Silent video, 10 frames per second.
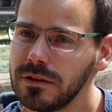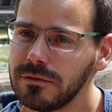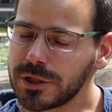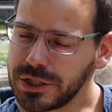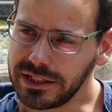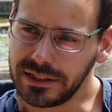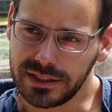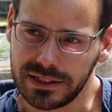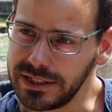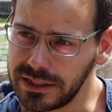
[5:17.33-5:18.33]
Versteck
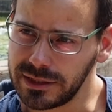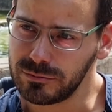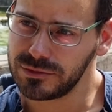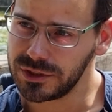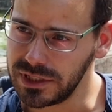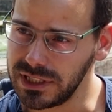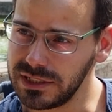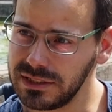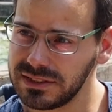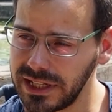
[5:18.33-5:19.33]
dich nicht
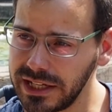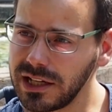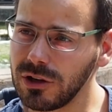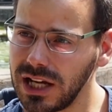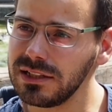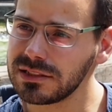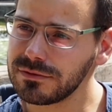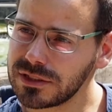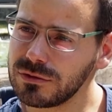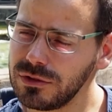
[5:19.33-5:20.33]
sondern zeig auch alles,
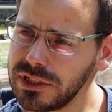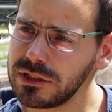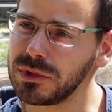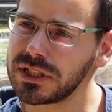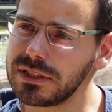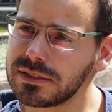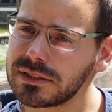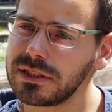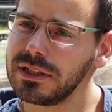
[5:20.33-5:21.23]
was du durchgemacht hast.